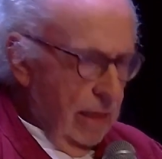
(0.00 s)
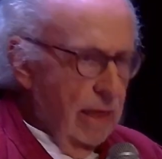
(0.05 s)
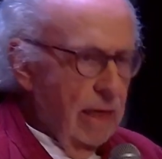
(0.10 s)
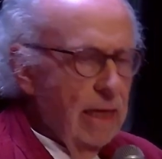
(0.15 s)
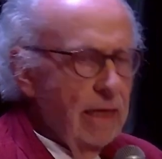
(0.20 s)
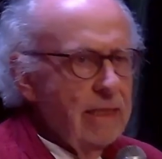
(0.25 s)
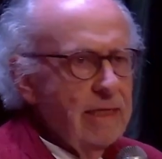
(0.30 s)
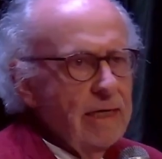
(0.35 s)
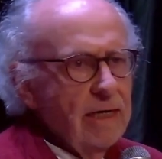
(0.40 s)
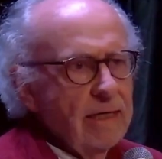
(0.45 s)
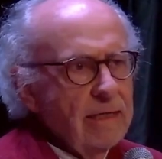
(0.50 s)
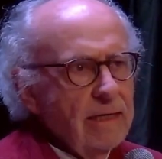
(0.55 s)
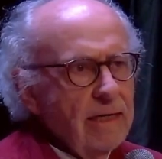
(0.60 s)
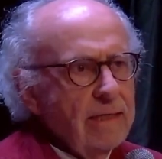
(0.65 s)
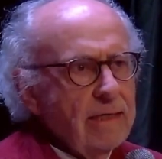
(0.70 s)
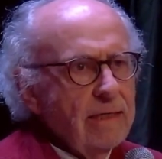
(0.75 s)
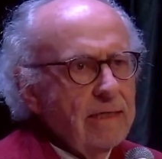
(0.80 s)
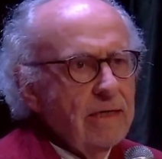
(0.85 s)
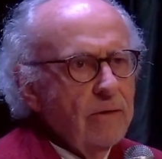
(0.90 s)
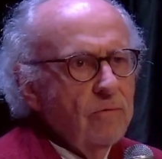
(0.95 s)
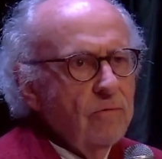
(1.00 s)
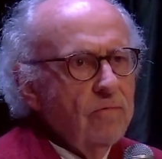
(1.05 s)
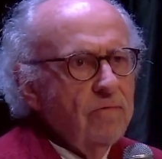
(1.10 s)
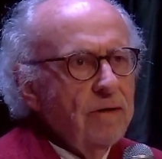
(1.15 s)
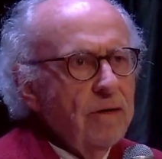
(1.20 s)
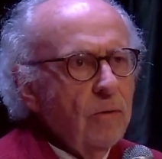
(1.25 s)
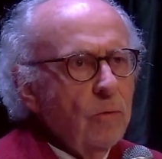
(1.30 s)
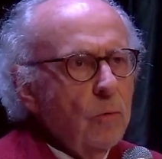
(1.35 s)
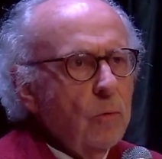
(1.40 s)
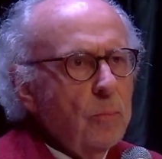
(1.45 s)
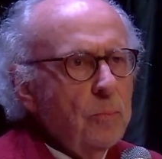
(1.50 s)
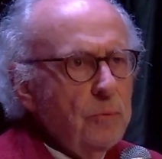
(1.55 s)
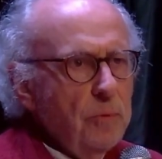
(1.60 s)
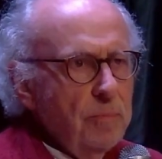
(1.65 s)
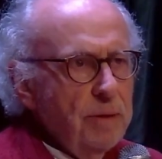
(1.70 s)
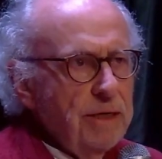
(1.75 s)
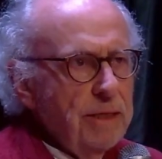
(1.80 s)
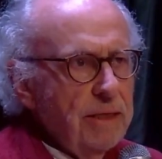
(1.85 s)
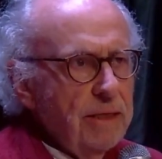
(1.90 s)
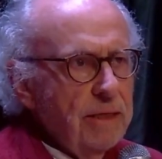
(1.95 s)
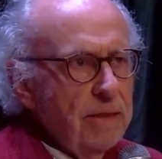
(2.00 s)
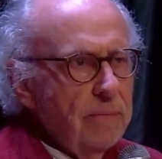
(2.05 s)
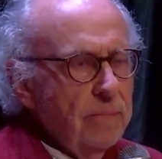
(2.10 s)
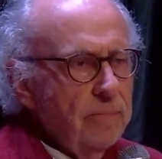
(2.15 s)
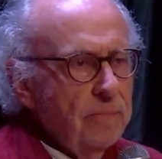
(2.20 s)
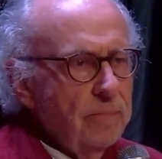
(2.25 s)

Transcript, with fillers: Internet était ouvert au public.